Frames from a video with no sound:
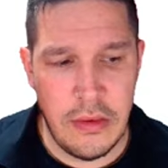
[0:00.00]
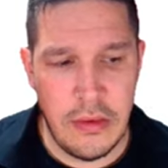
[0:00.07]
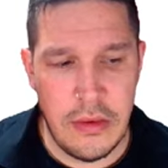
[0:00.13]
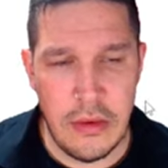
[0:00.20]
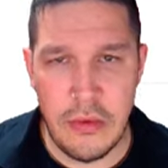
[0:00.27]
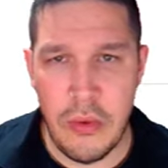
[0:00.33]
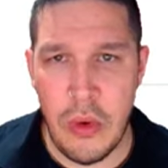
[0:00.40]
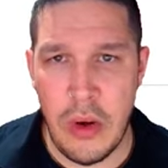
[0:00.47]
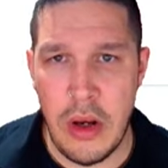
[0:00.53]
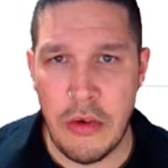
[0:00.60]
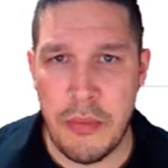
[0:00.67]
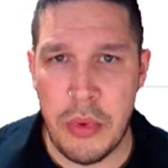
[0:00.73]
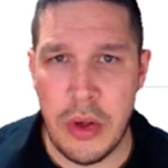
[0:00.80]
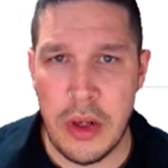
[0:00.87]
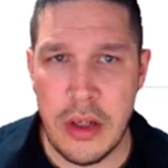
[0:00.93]
das
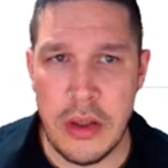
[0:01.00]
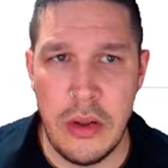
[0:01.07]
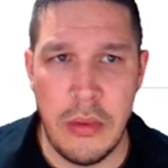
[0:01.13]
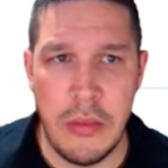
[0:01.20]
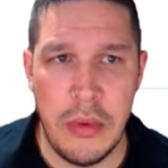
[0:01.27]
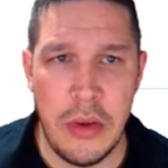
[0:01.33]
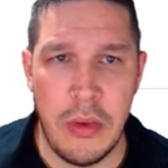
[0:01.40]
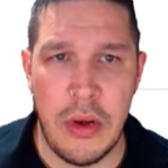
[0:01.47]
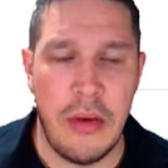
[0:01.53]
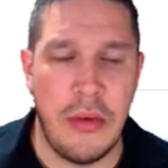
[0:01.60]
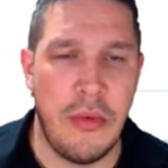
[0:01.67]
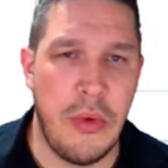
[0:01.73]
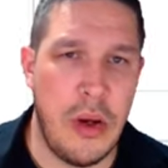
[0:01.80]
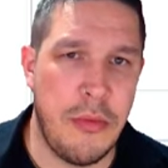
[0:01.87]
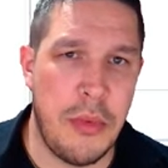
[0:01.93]
Vorlaufprojekt genommen, oder
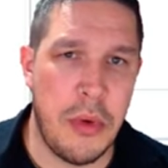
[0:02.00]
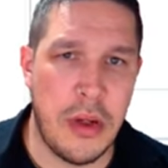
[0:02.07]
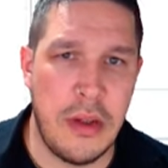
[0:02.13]
Vorlaufprojekt,